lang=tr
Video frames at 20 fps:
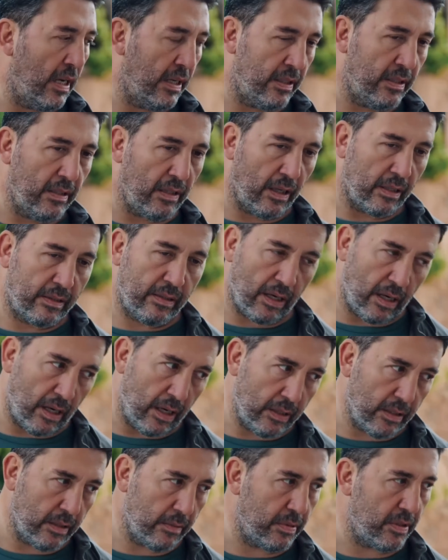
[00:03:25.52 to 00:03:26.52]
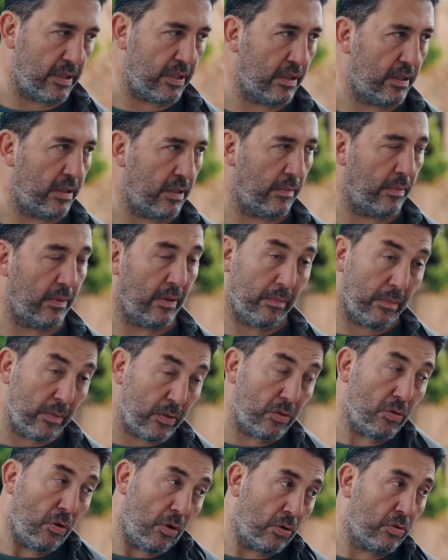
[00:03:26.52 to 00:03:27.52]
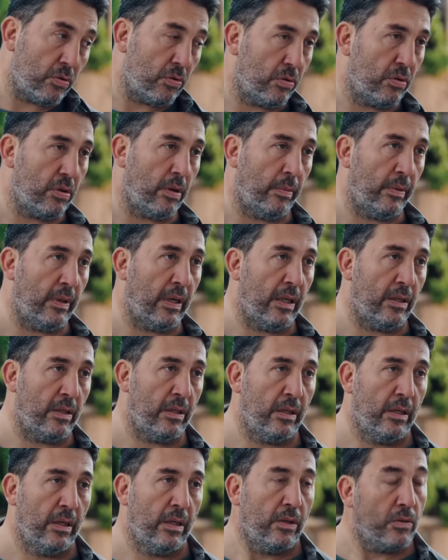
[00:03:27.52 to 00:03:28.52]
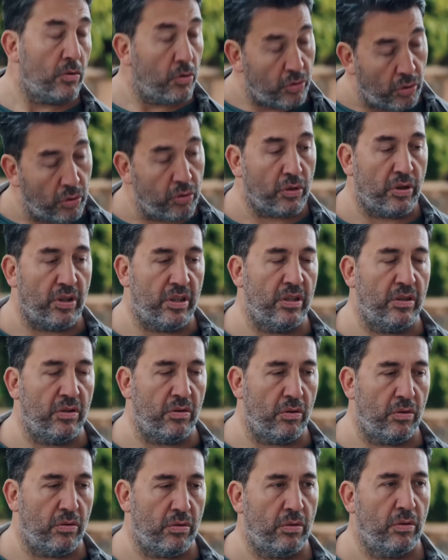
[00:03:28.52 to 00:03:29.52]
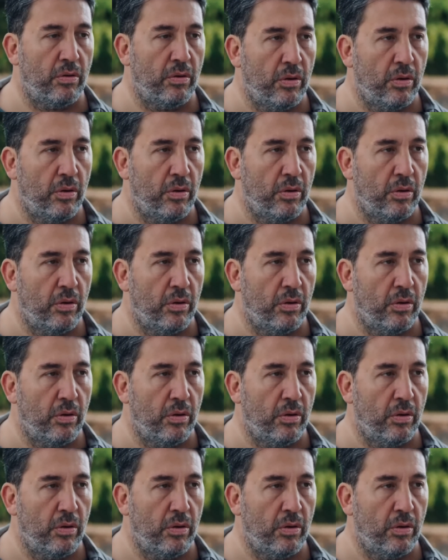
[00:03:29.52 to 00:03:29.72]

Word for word: ayrı, ata ayrı bir şey tabii. Zor tabii yani. Çocuk için zor.